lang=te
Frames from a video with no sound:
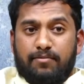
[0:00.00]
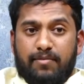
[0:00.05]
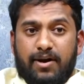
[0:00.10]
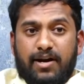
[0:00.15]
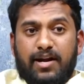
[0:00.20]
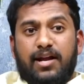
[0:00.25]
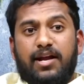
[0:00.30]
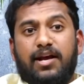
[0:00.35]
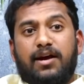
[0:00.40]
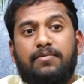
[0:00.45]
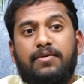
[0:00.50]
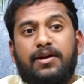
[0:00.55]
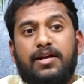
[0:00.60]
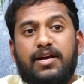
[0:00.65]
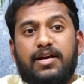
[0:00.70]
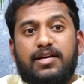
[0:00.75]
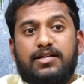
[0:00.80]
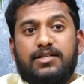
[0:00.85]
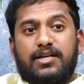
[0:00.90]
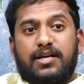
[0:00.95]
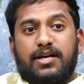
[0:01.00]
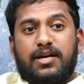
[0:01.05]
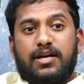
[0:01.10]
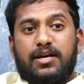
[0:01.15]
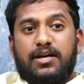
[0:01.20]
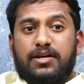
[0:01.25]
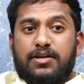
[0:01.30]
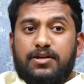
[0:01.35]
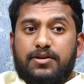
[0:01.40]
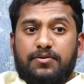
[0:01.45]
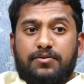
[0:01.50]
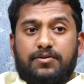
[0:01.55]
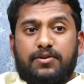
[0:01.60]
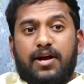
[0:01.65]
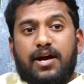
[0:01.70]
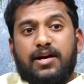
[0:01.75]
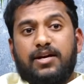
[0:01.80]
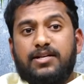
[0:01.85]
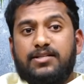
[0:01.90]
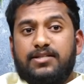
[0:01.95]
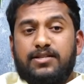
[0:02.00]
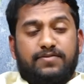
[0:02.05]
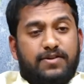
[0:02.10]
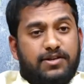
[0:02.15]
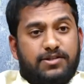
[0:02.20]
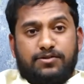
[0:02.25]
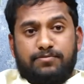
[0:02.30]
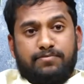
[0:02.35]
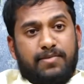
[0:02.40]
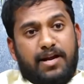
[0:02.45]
మండల కమిటీ వేసి యూత్ కాంగ్రెస్ని ఫస్ట్